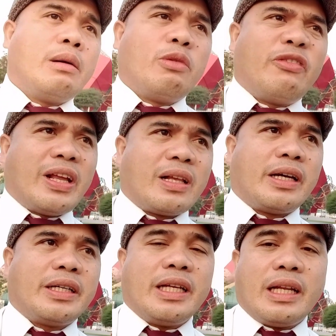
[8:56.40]
mobile
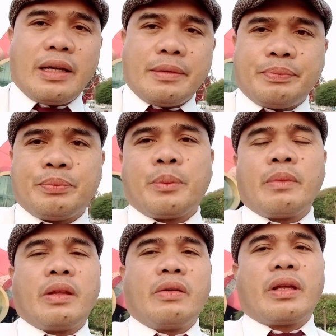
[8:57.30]
car nila,
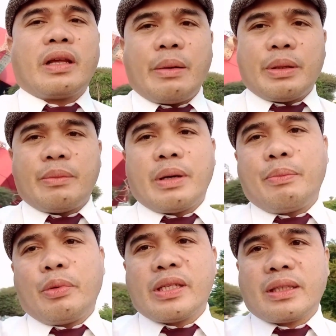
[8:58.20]
yung ginagamit ng
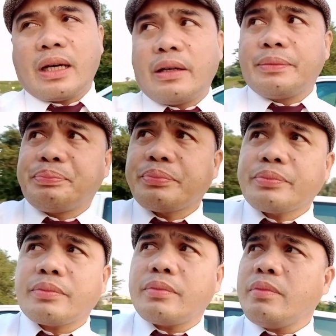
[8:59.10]
mga police car,
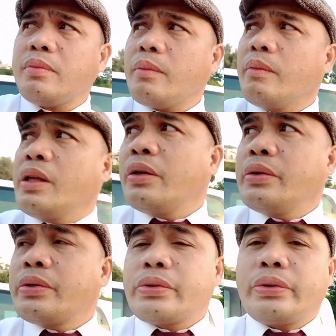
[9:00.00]

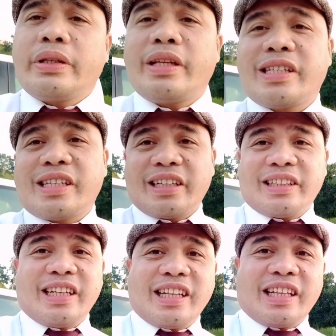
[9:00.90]
So
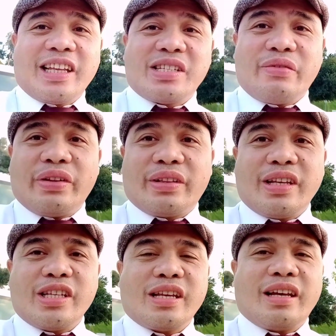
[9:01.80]
starting na 1970s